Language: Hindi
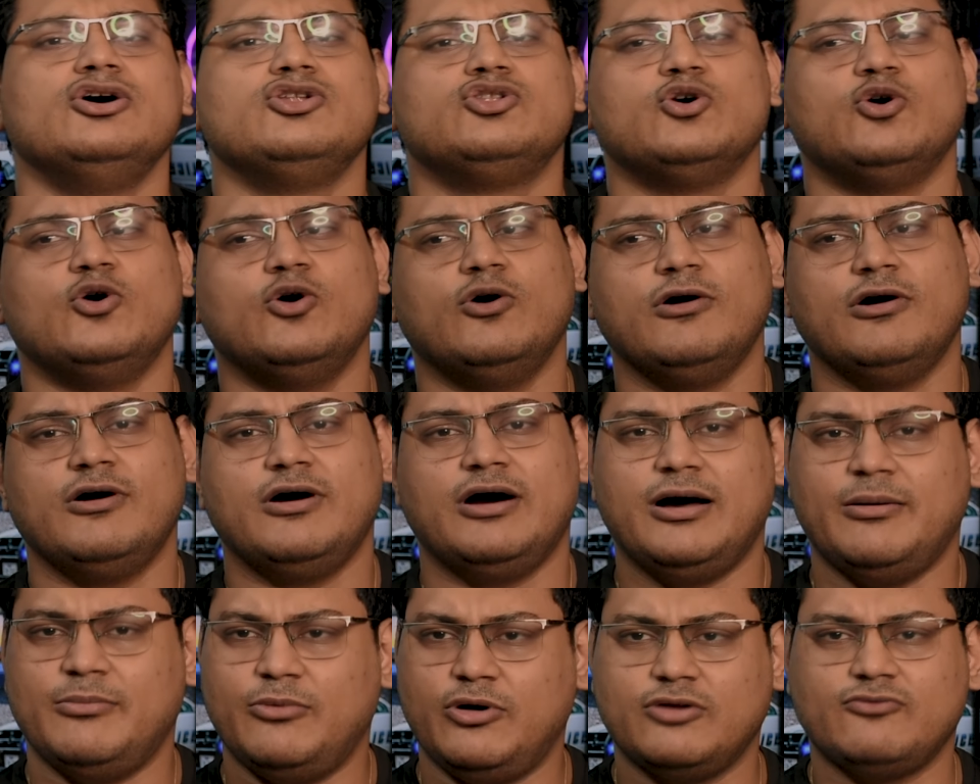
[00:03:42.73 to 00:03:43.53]
तो
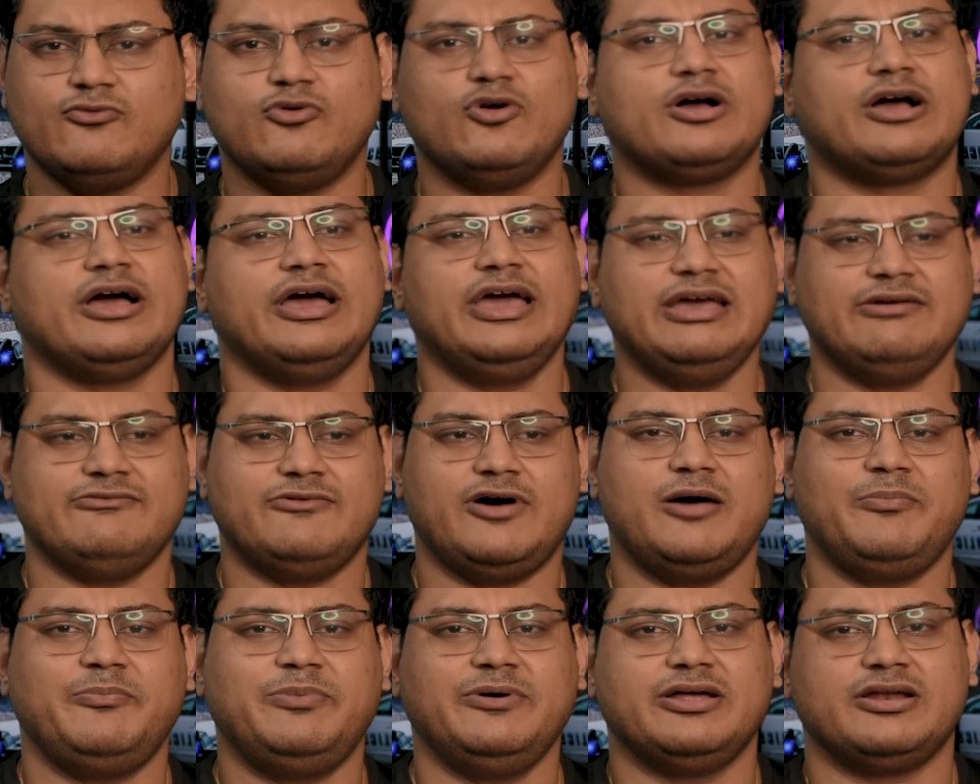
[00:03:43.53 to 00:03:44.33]
हम और वो गए
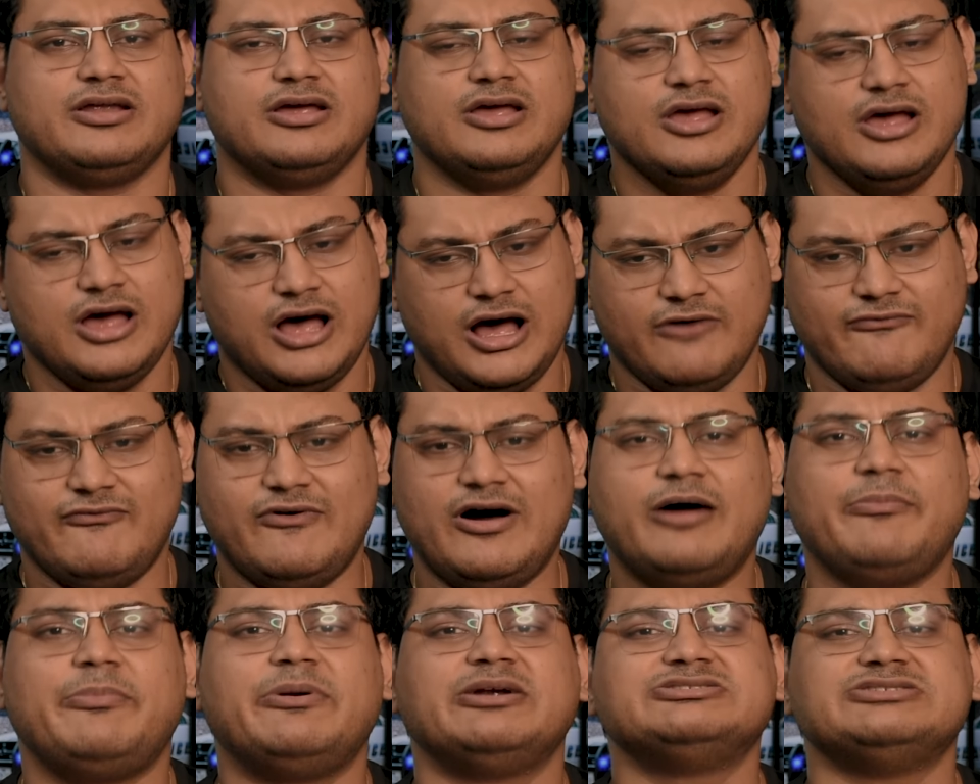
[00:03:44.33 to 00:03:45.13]
वहाँ पर अब
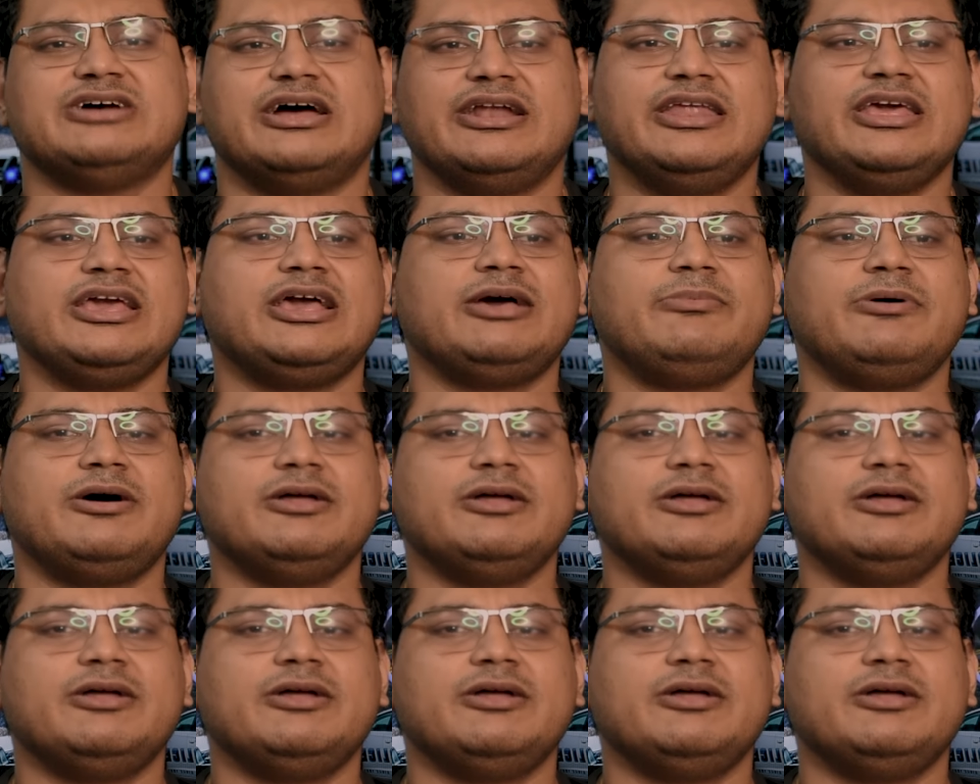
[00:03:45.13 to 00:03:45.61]
वहाँ पर जाने के